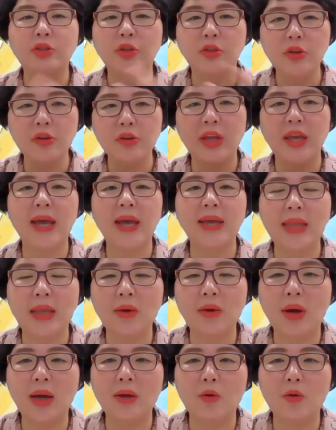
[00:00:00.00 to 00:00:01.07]
저렇게 해야
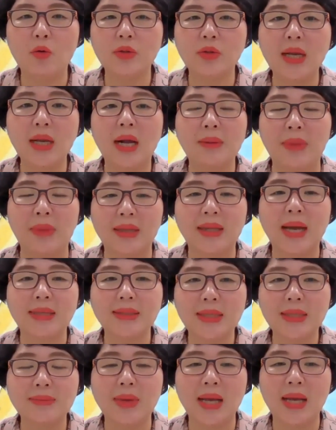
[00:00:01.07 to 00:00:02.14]
돼요? 하고 생각을 많이
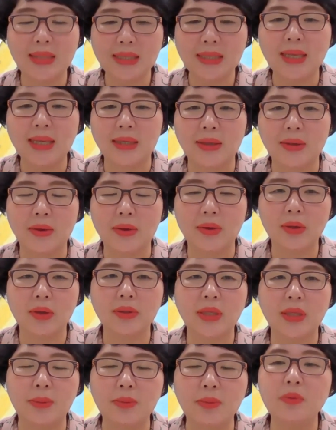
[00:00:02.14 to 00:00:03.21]
하잖, 하잖아요.
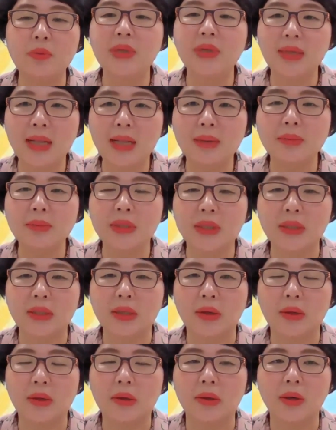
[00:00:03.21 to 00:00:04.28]
그런데 대부분의
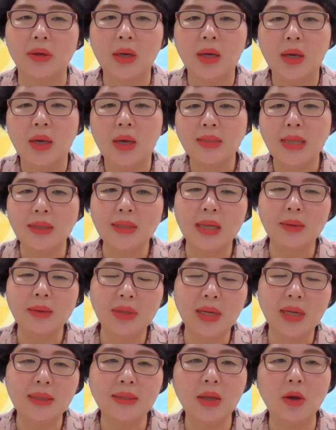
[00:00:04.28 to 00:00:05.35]
사람들은요,
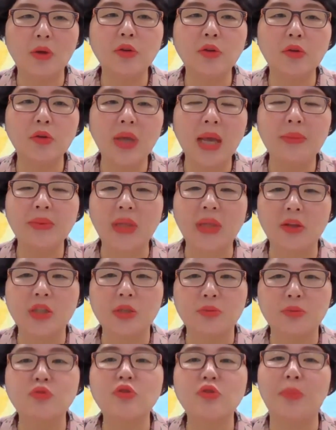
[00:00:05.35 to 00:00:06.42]
상담을 할 때 어떻게 하면
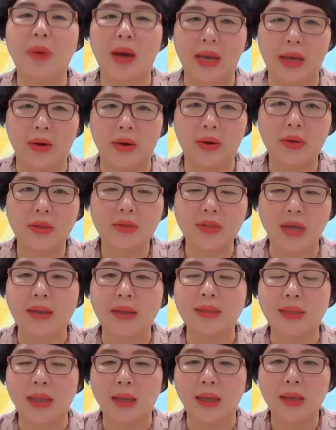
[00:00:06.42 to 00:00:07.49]
되는지 물어봐요.
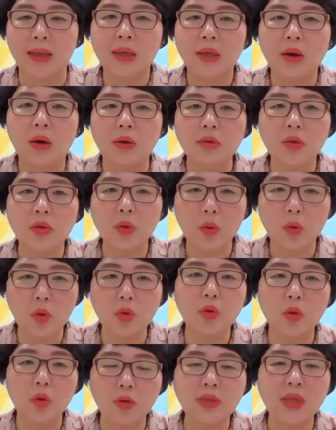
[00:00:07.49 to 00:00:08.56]
저한테. 어떤
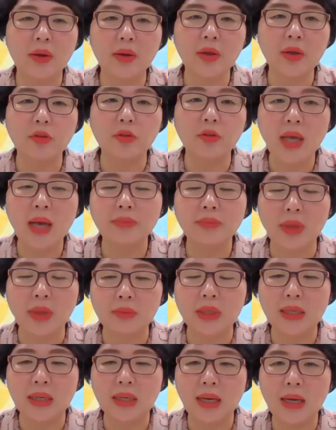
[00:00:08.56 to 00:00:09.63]
요런 요런 상황이 어떻게 하면
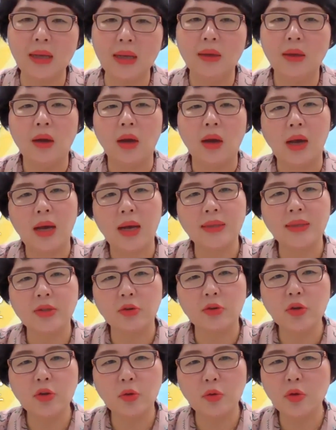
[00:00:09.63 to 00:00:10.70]
됩니까? 아,
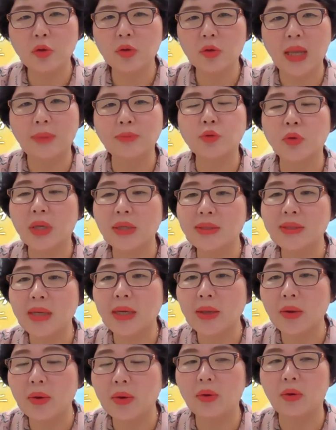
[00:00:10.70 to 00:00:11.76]
저는 요렇게 이렇게 하면
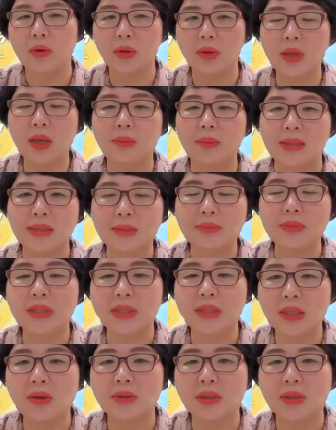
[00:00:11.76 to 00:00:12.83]
좋겠어요. 이렇게 말씀을
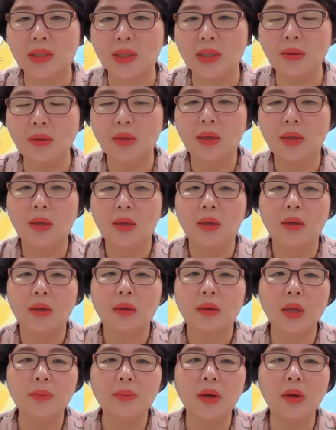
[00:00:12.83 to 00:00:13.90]
드리거든요.
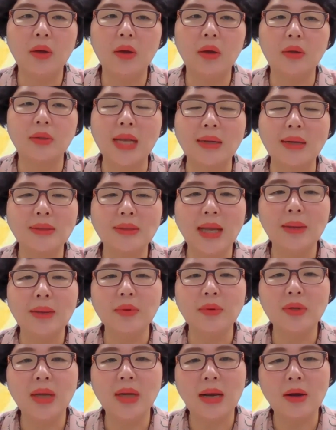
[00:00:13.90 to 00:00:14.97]
그러면
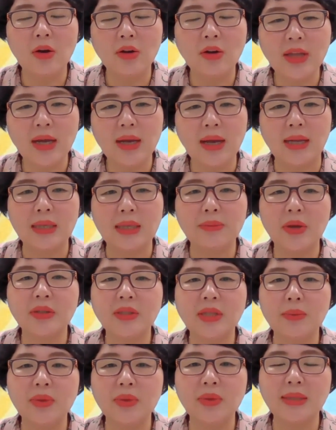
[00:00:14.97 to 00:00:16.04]
상담을 하거나 아니면
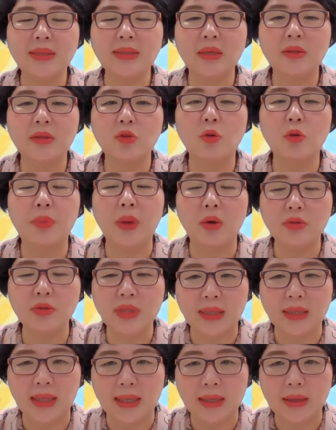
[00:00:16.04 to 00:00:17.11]
세미나에서 듣고
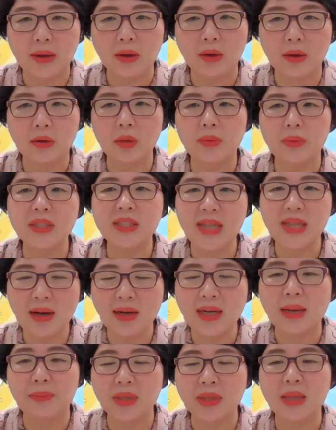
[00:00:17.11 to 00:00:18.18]
배우잖아요. 그러면
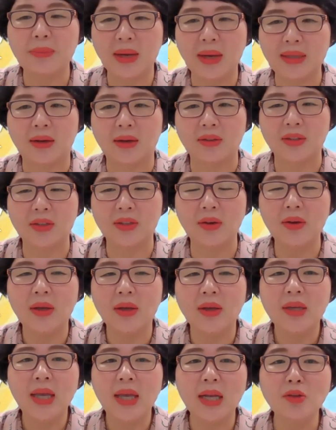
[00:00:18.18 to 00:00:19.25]
실행을 한번 해봐야 되거든요.
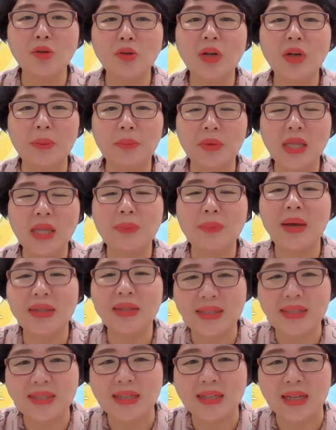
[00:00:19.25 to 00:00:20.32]
행동을 한번 해봐야
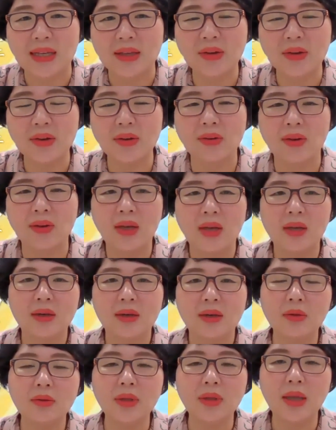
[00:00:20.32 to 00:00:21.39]
되잖아요.
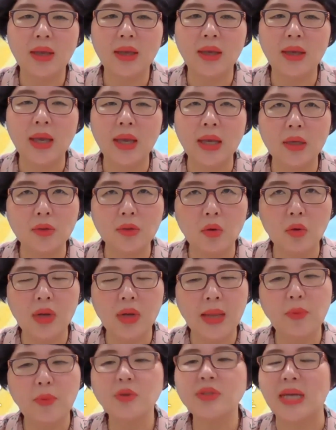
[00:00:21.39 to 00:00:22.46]
그런데 행동을
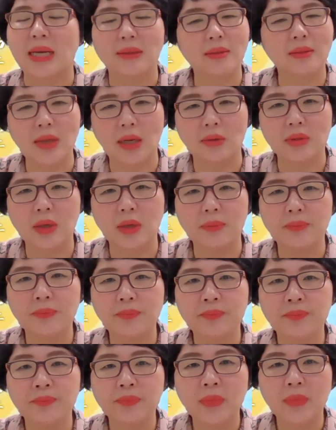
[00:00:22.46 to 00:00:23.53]
해보지 않더라고요.
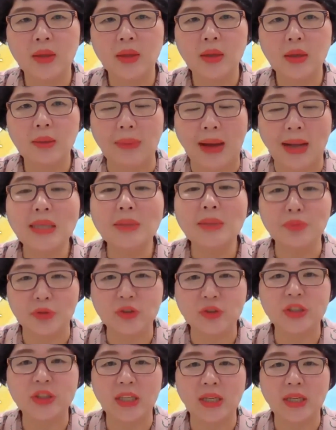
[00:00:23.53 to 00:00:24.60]
많은
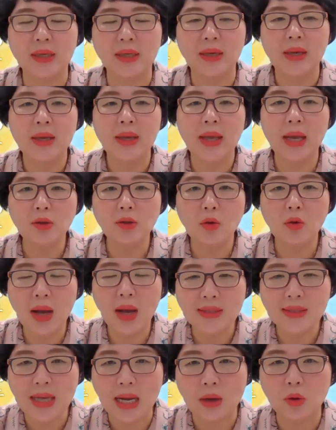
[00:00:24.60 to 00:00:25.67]
분들이
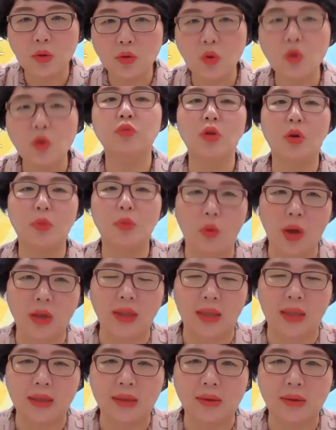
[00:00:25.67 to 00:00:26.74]
행동하지 않고 또 물어보게
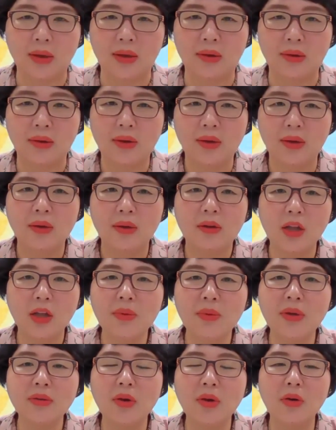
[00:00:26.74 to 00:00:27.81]
되는 거예요.
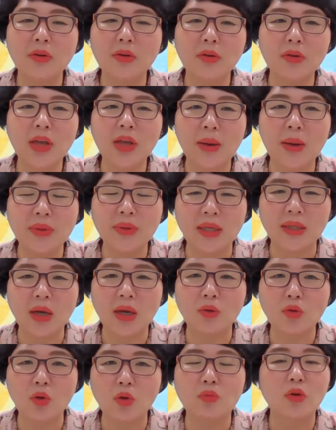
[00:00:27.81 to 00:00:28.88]
그러면서 어떻게 하면
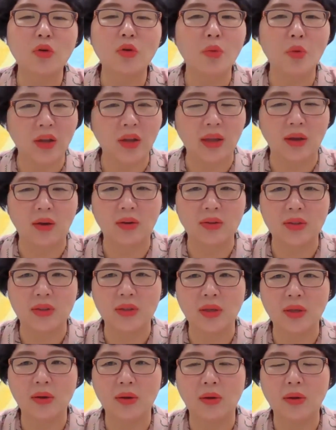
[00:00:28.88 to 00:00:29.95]
되냐고 또 물어보게
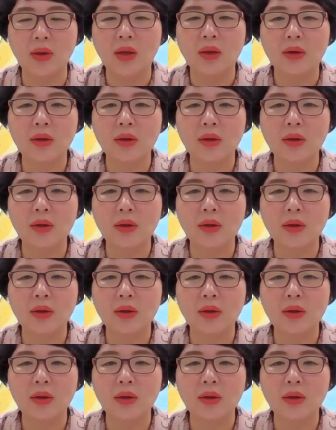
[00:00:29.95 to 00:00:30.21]
되거든요.